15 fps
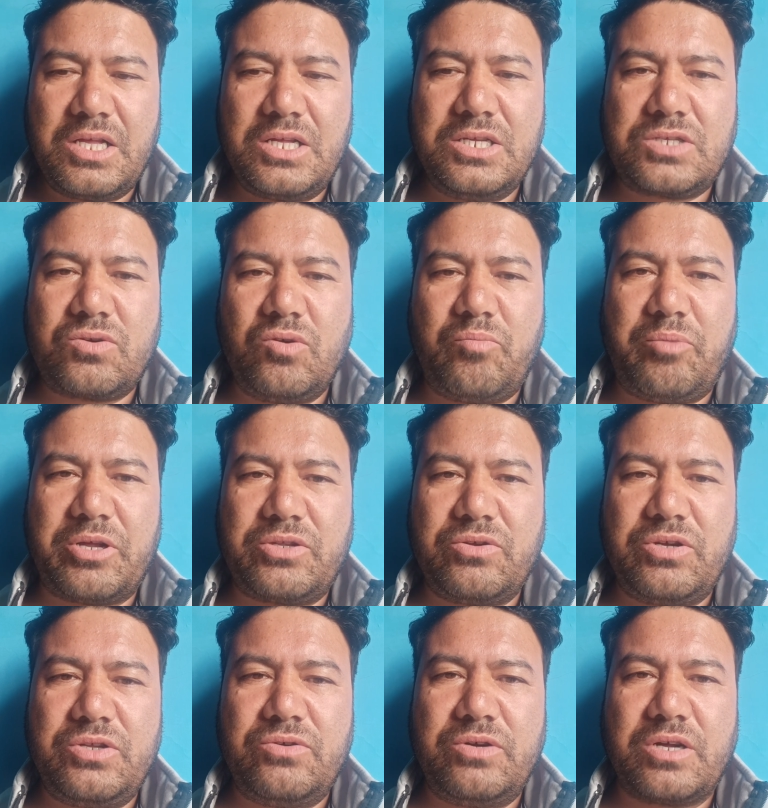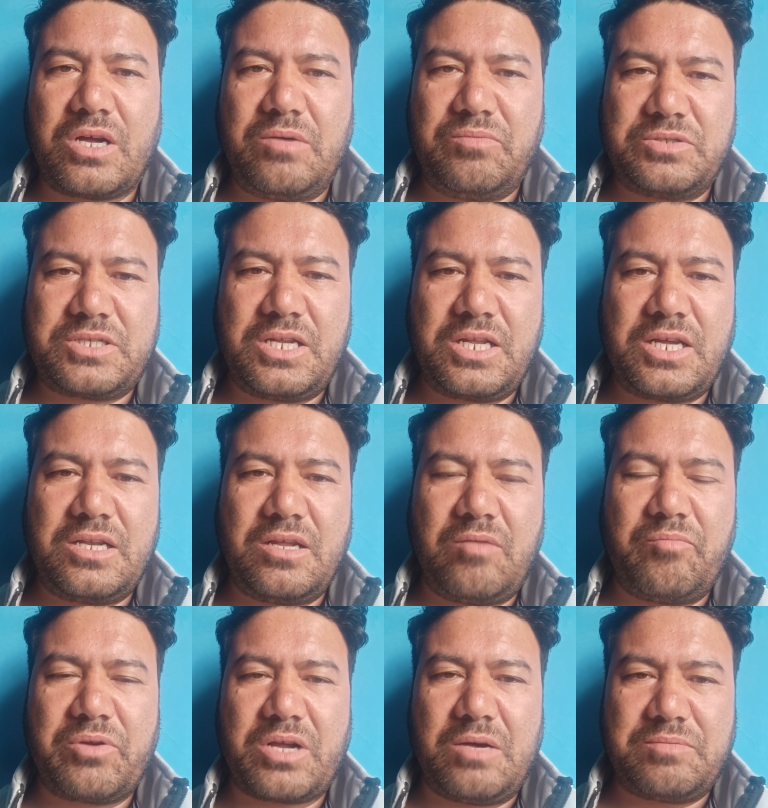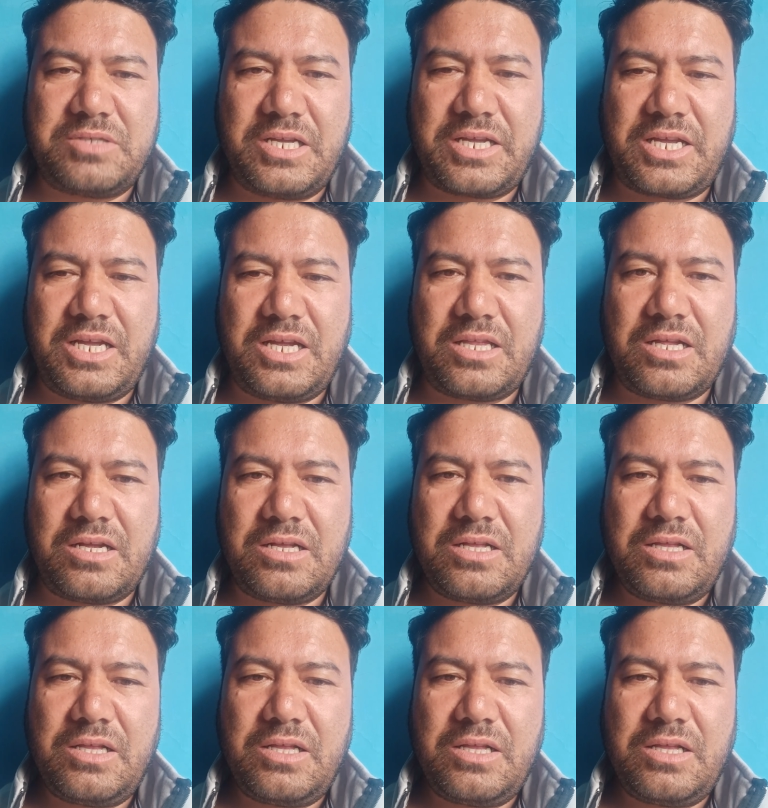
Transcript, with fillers: इसके ऊपर जो इन्होंने कब्रस्तान के नाम पर कब्ज़ा किया था